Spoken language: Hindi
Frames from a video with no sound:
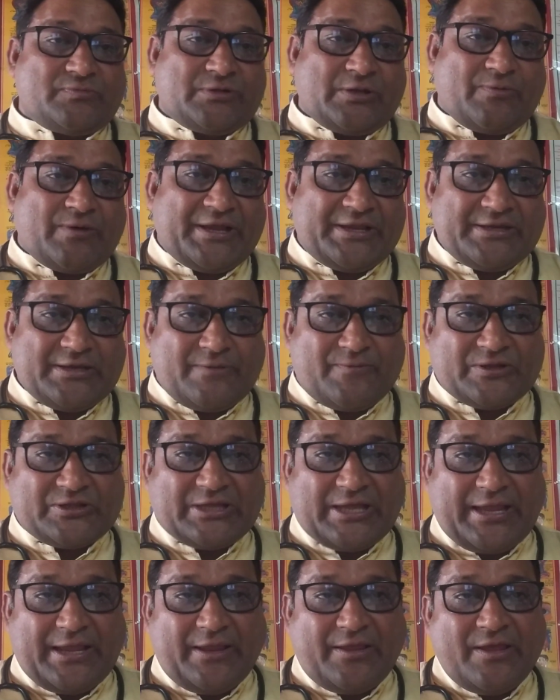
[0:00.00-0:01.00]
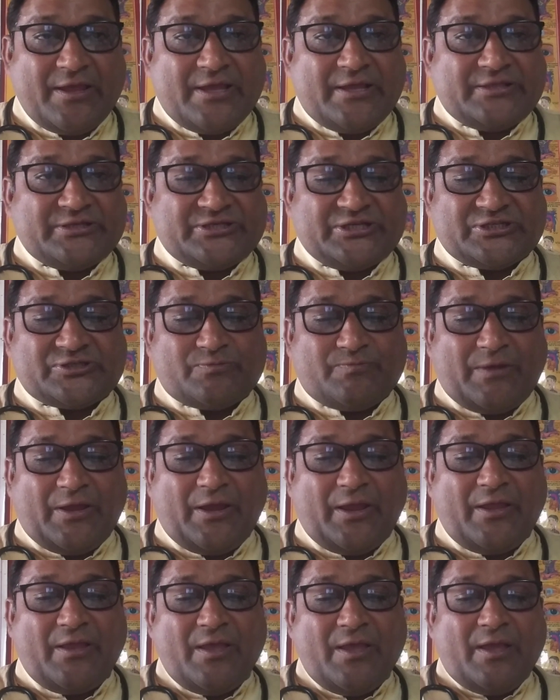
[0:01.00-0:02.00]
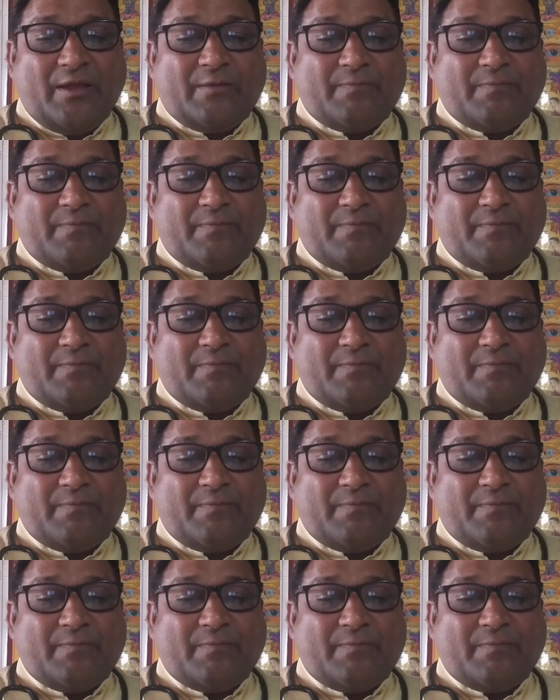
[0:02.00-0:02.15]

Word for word: दवाइयाँ बताएं जिसमें